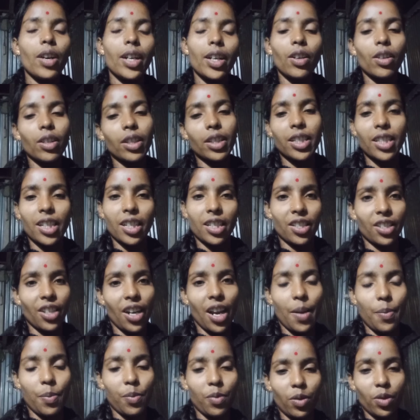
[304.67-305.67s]
অনেক অনেক
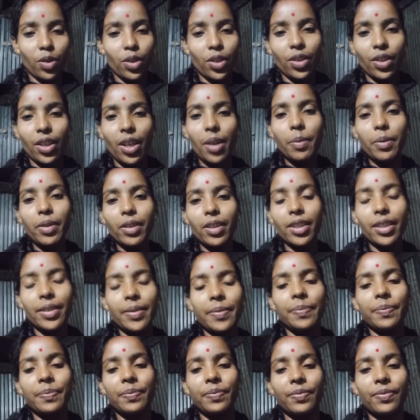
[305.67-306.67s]
সাবস্ক্রাইব করে দিও কেমন
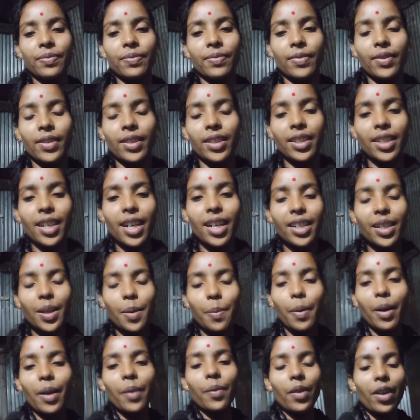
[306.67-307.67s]

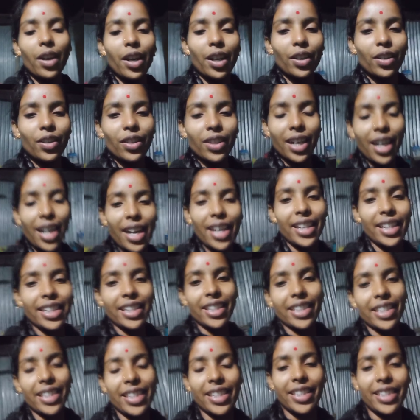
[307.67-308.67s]
টাটা বাই বাই গুড
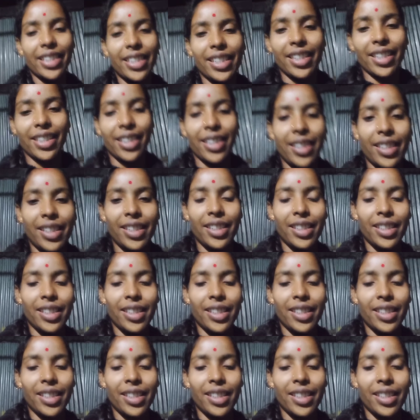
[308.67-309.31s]
নাইট